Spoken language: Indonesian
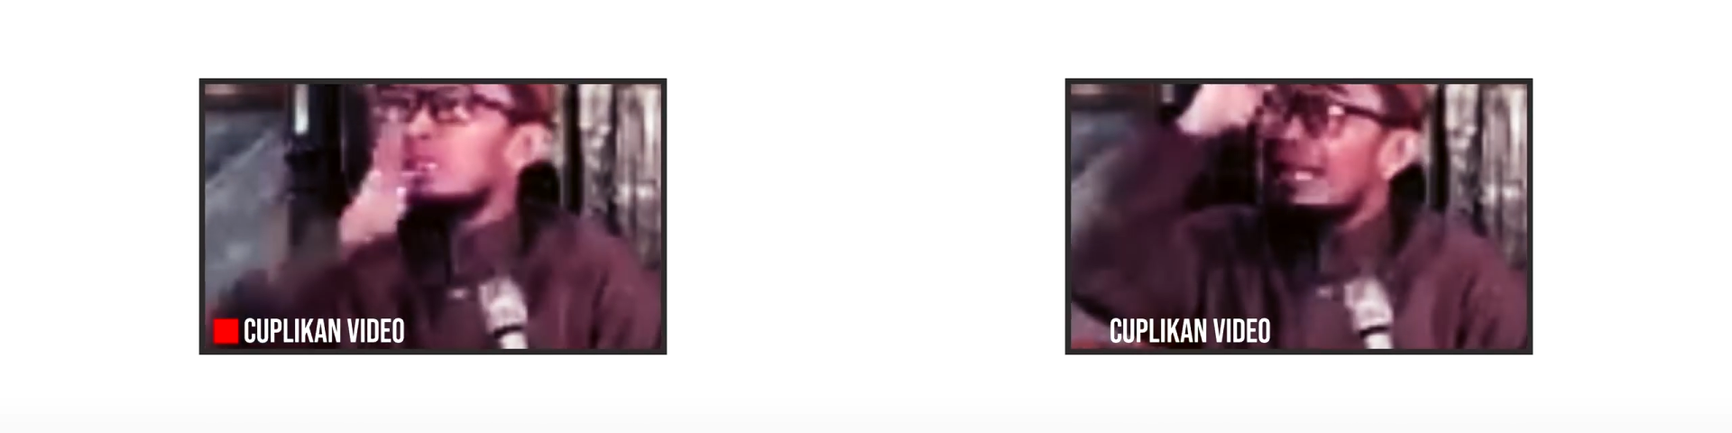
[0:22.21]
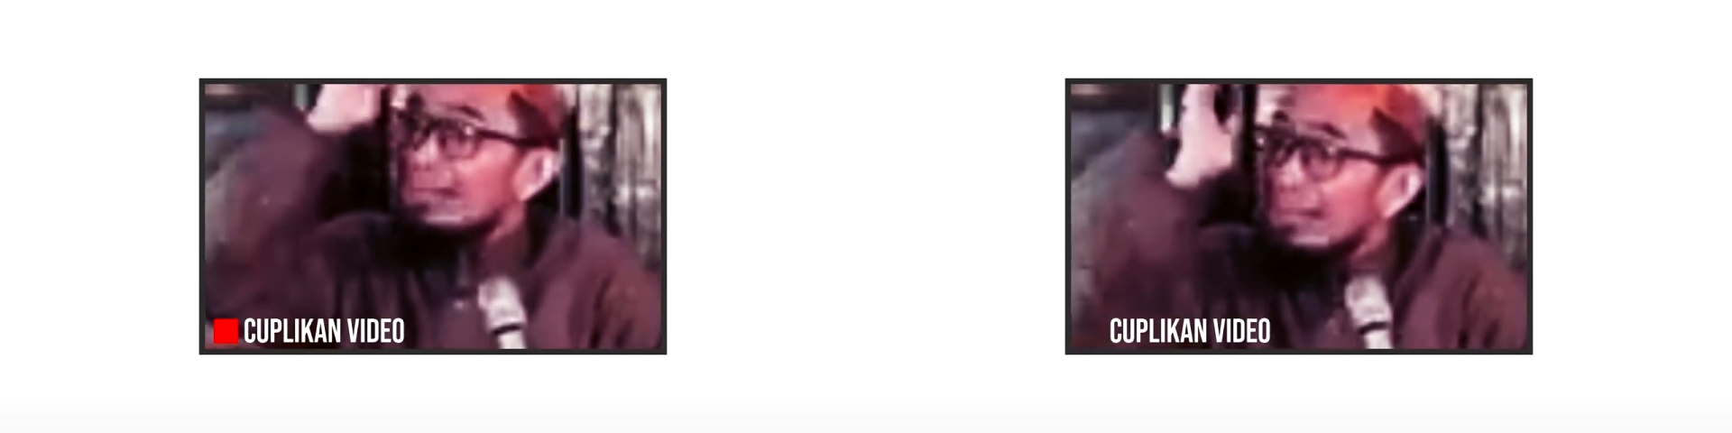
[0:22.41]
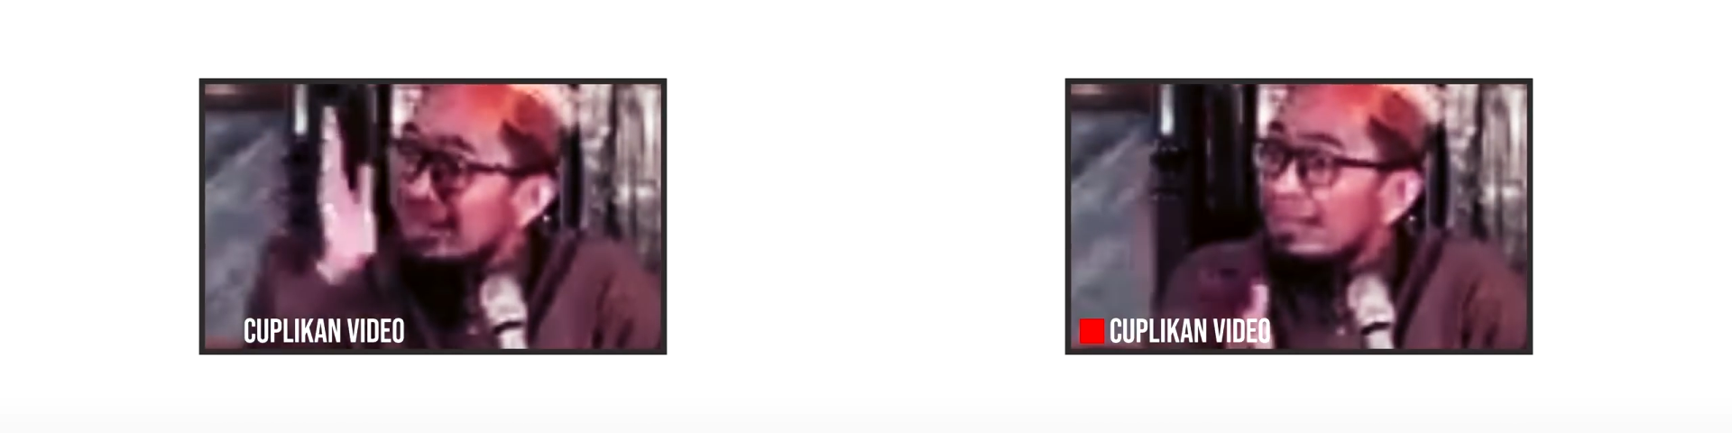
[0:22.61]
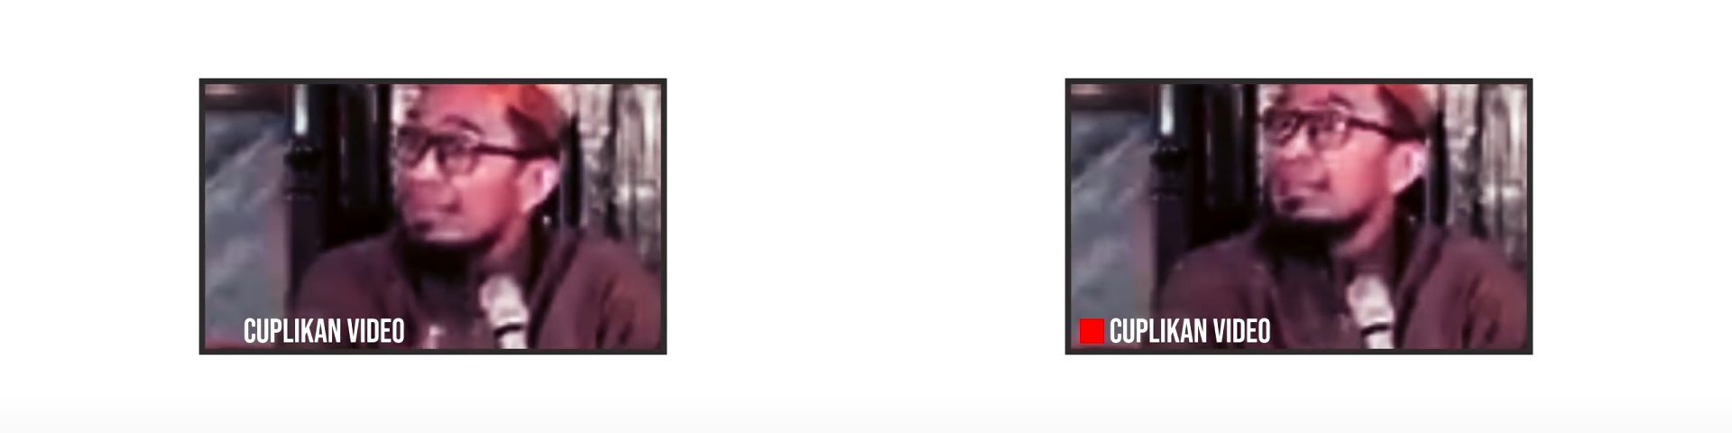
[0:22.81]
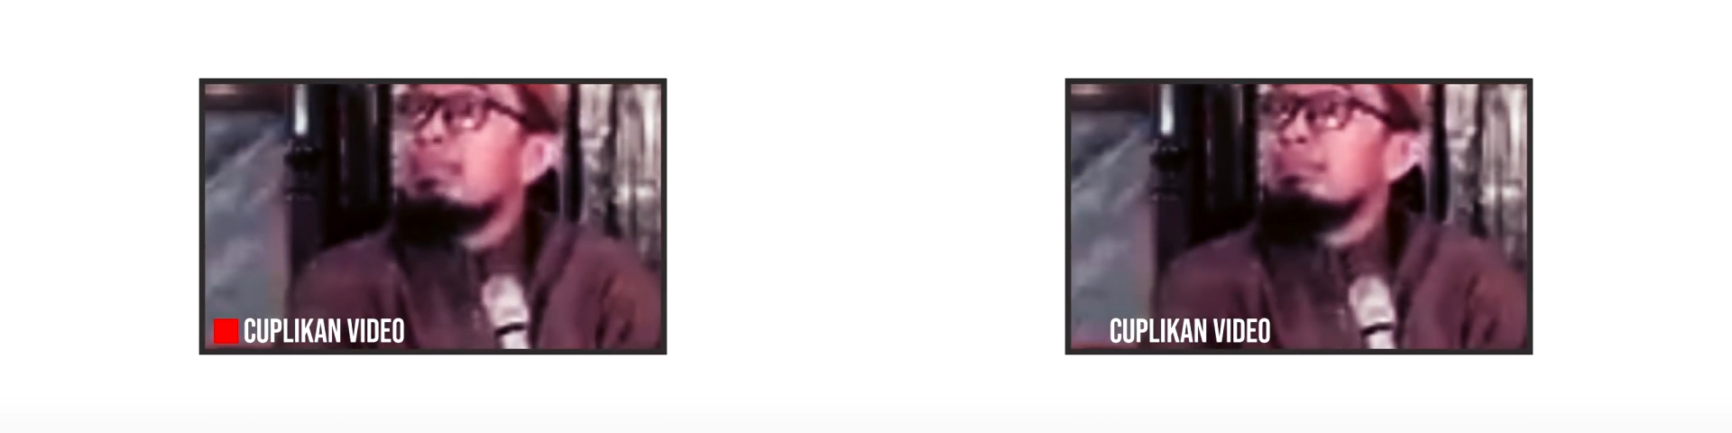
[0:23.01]
itu
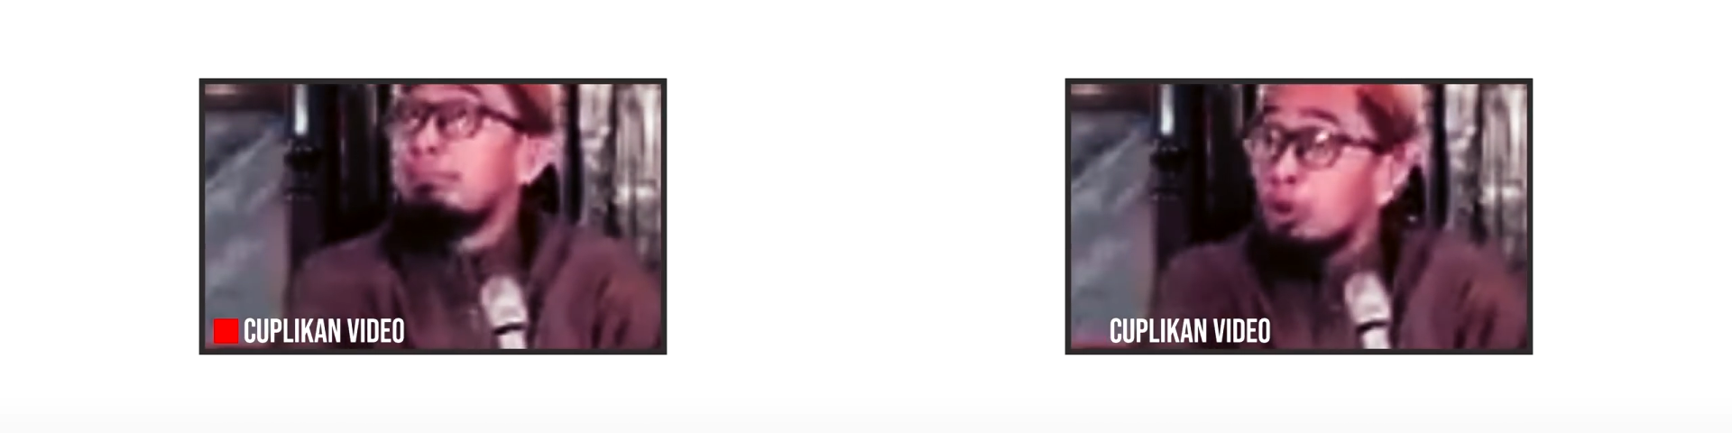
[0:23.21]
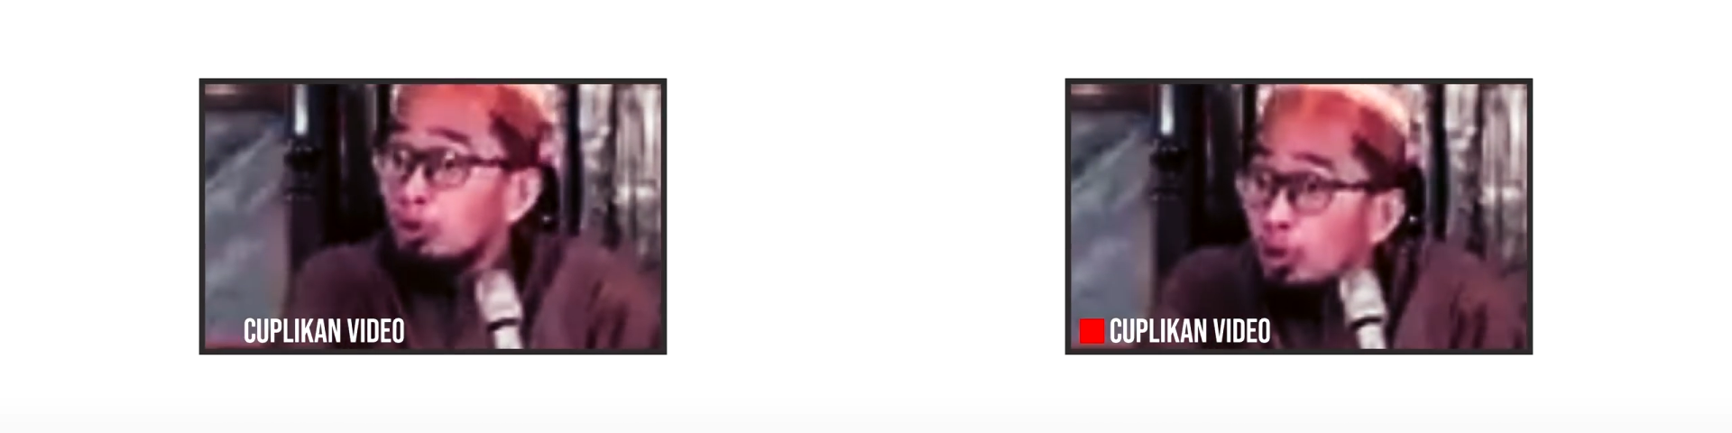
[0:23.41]
tandanya lebih